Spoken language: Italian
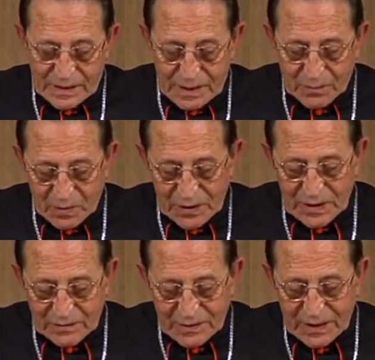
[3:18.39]
Debbo
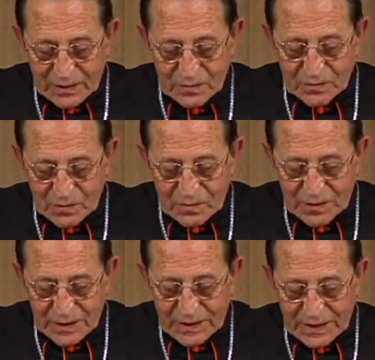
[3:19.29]
rilevare con
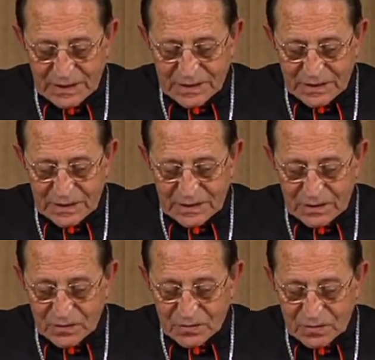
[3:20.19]
dolore che essi
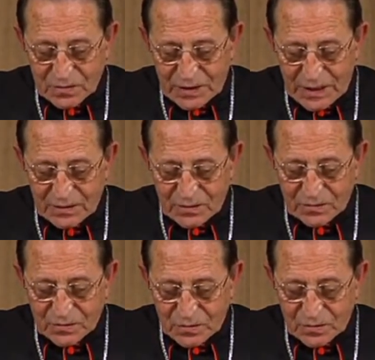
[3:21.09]
non
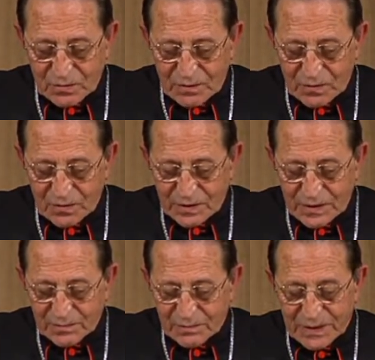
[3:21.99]
soltanto sono a
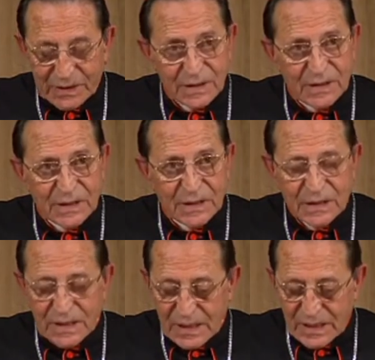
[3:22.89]
volte impediti,